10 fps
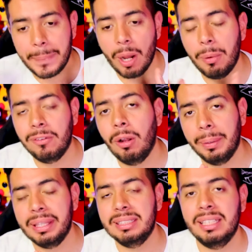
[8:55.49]
Pero por favor,
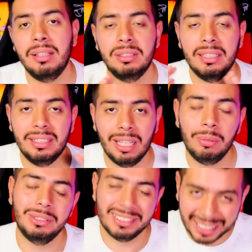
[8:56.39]
vayan a seguir a los
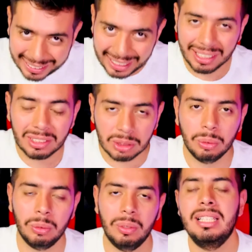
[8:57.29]
Anitakus. Está aquí
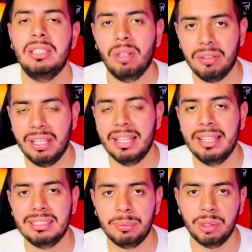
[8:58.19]
su Discord en la
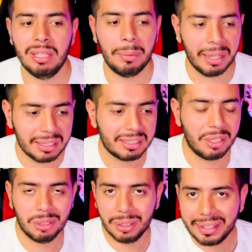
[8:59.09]
descripción. La verdad es que
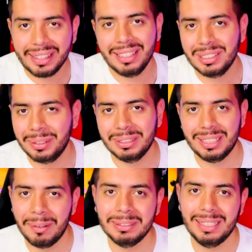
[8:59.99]
yo estoy en el Discord y
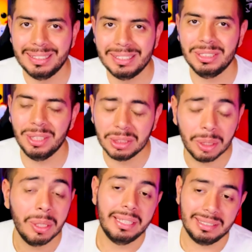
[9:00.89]
está bastante
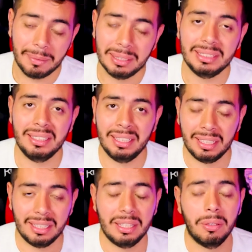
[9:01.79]
chistoso y está bastante
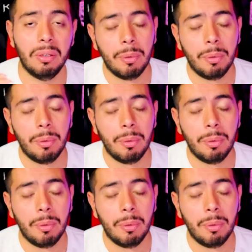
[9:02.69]
entendido.